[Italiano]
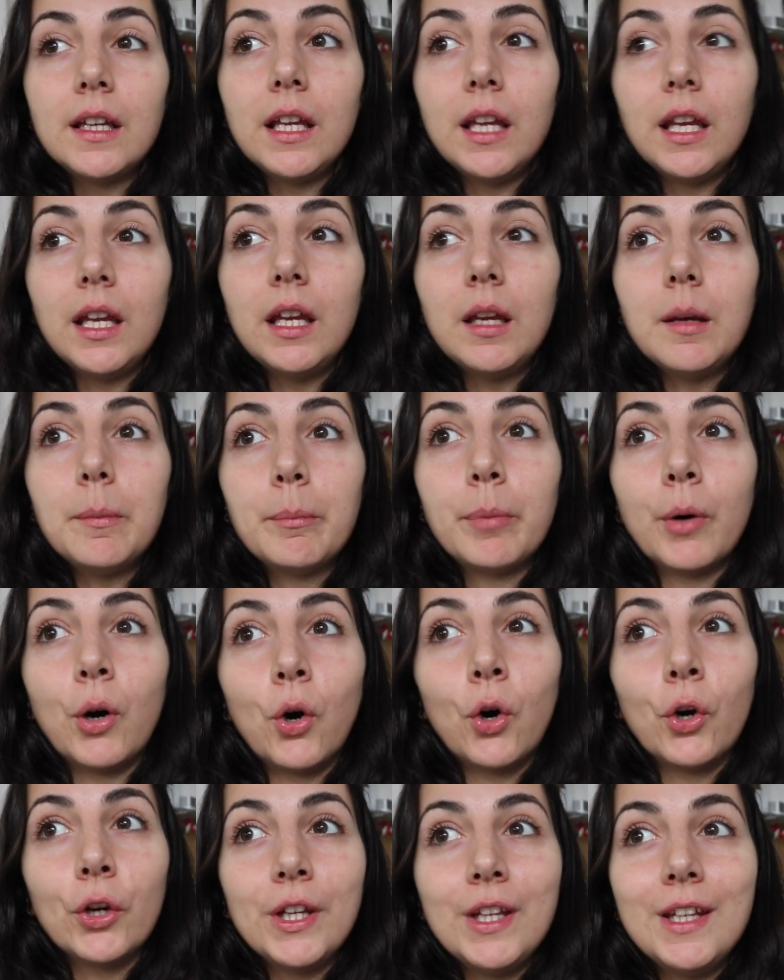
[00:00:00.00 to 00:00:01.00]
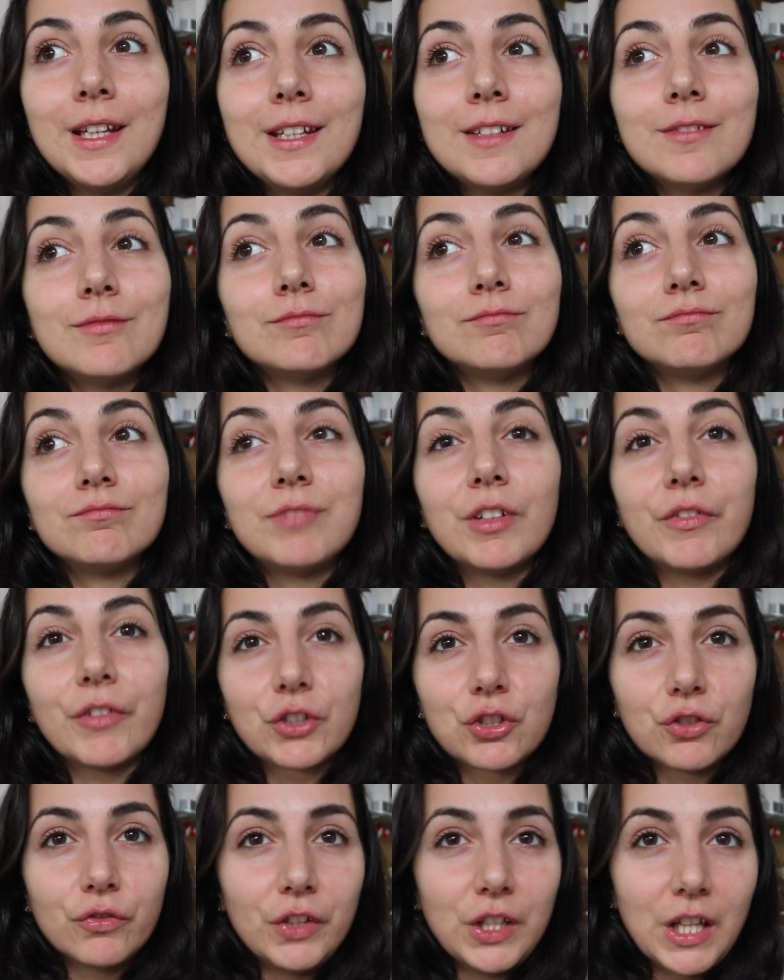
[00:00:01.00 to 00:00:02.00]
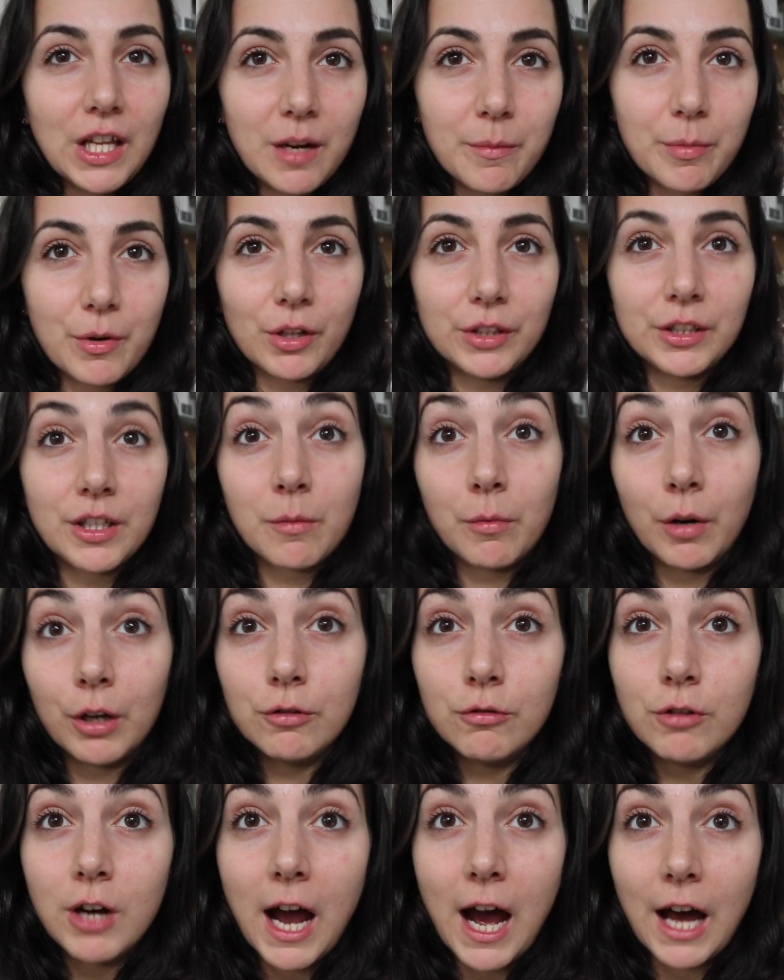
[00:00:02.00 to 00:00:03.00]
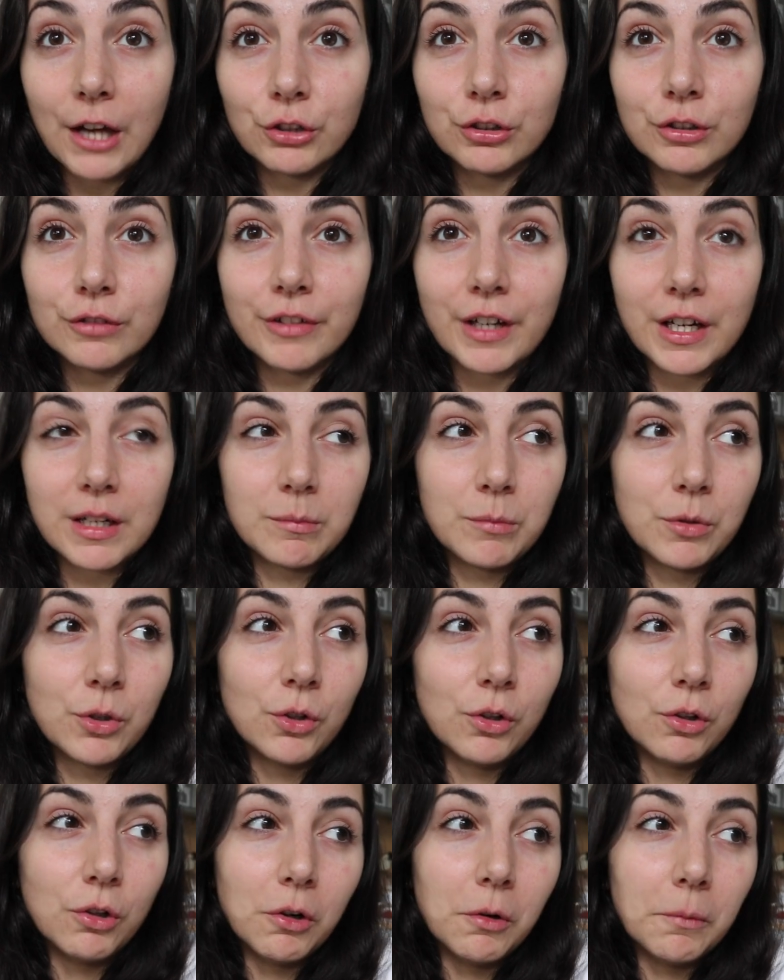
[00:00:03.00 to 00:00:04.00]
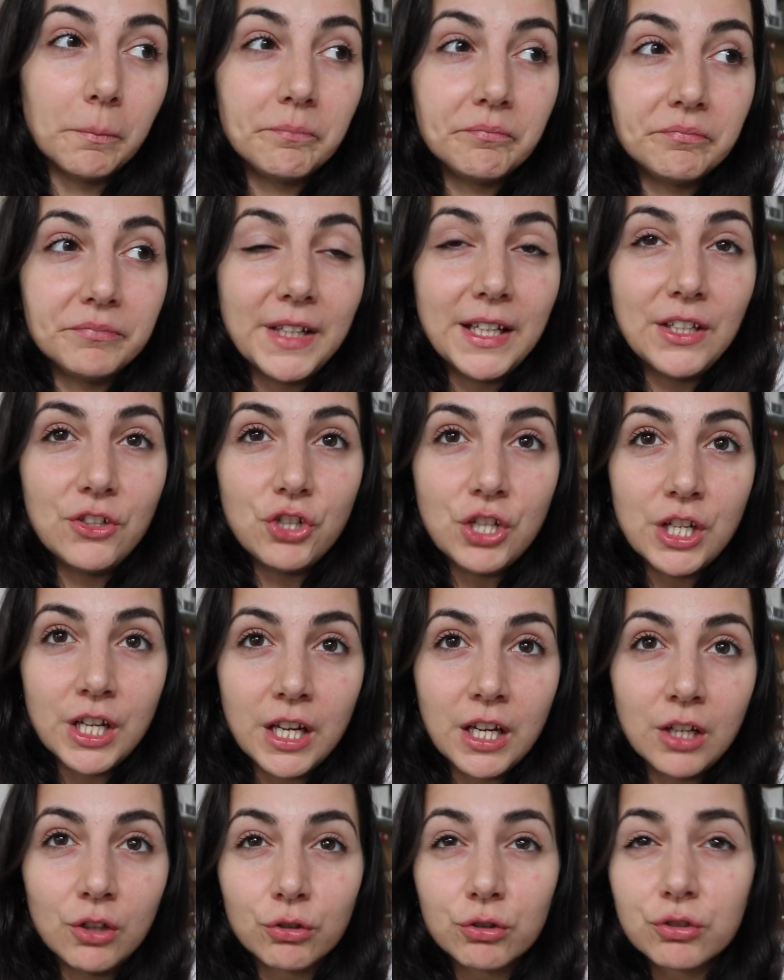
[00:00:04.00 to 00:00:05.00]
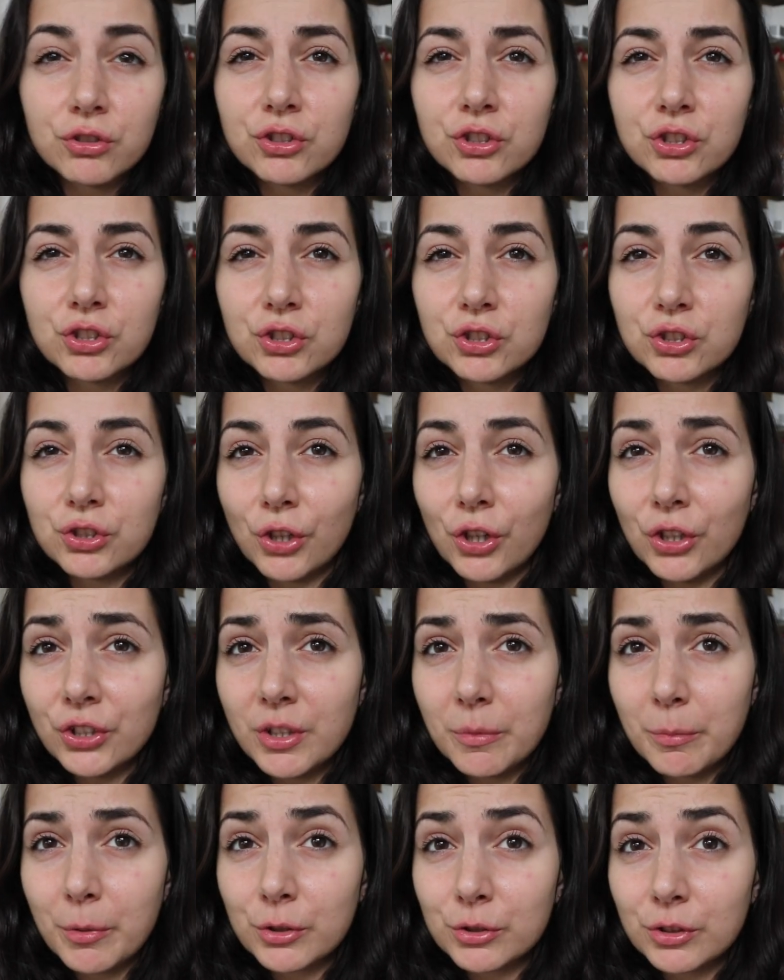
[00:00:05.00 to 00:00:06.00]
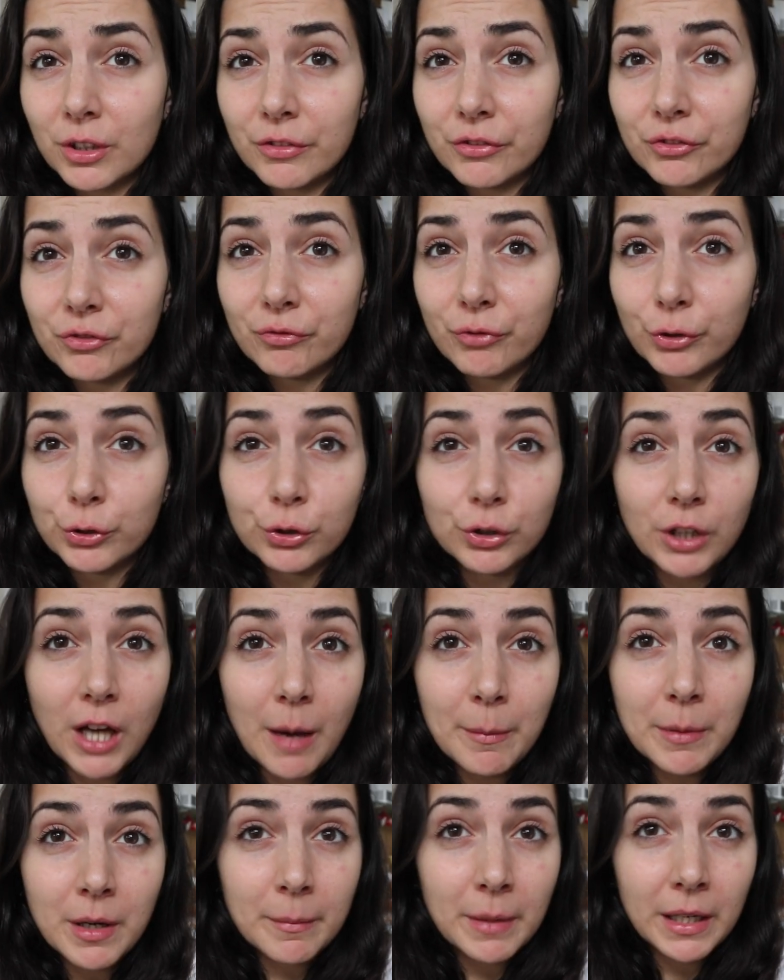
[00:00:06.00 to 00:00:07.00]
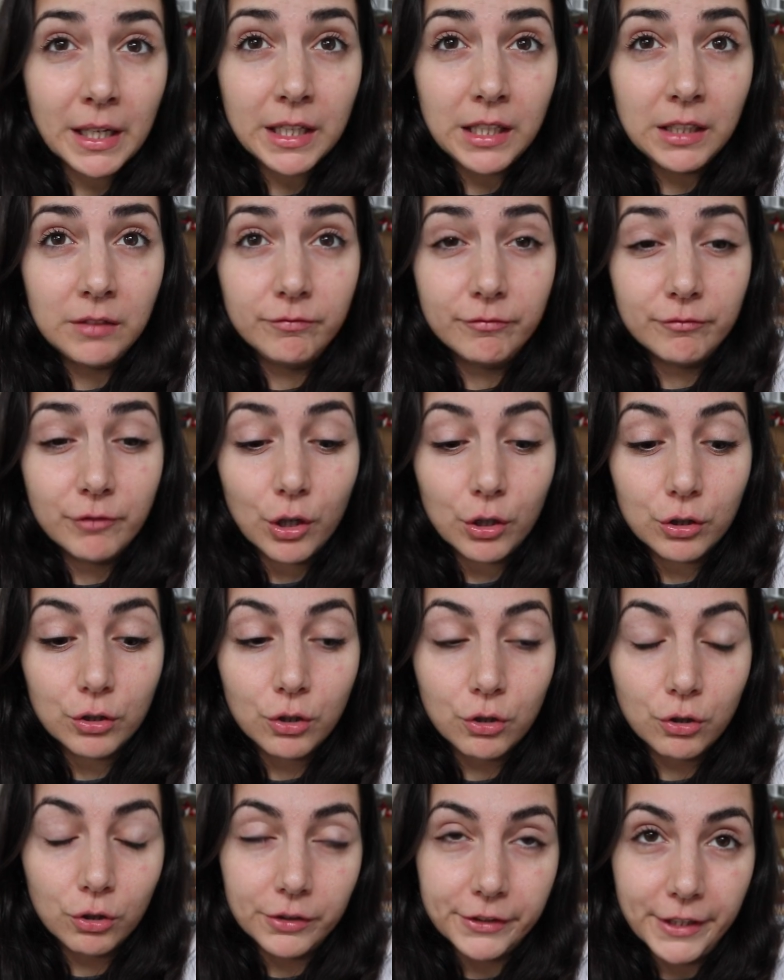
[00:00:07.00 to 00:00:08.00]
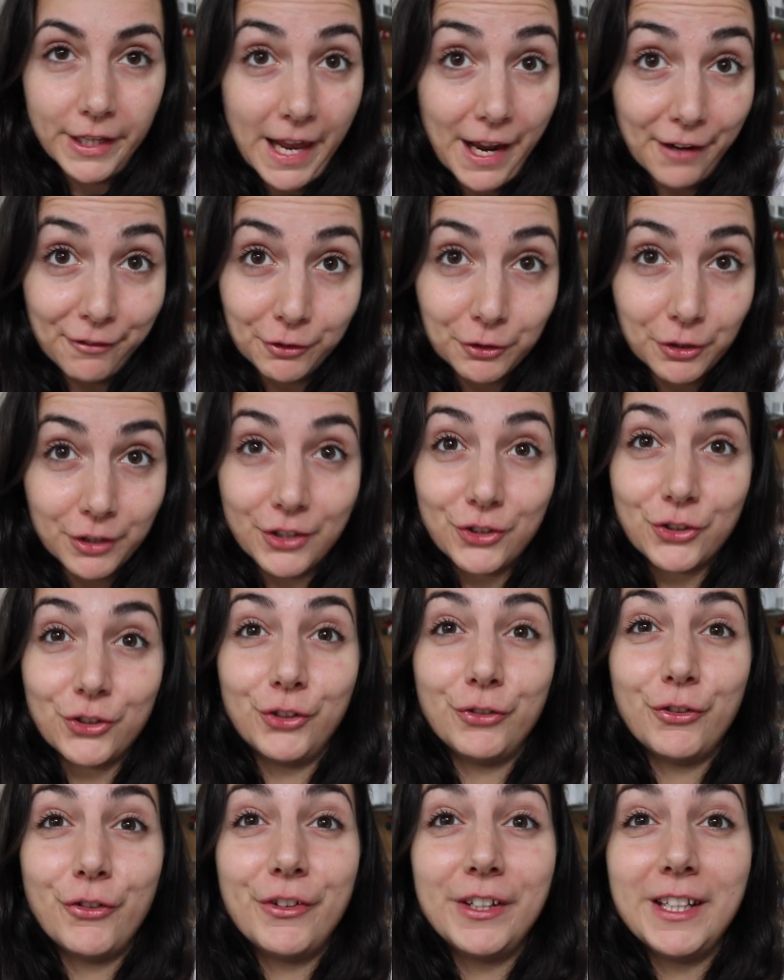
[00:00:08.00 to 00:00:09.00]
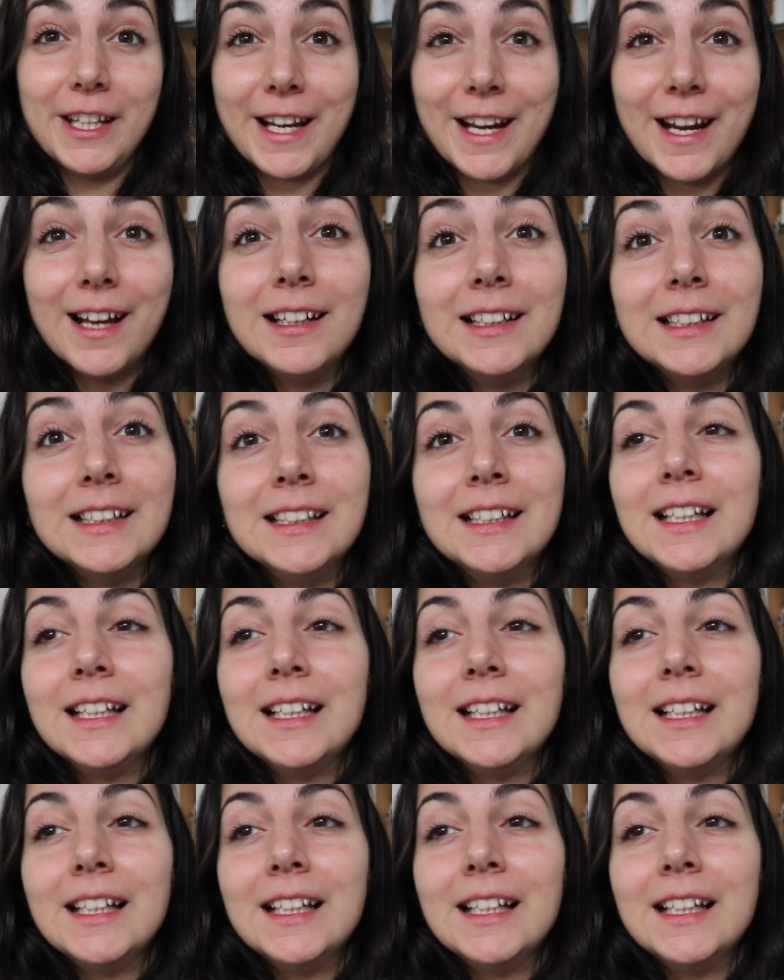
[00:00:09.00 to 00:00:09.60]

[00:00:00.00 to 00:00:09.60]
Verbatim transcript: e poi vi faccio vedere però andremo a Lugano faremo mm, dei giri non so se porto la fotocamera magari vloggo col telefono adesso devo vedere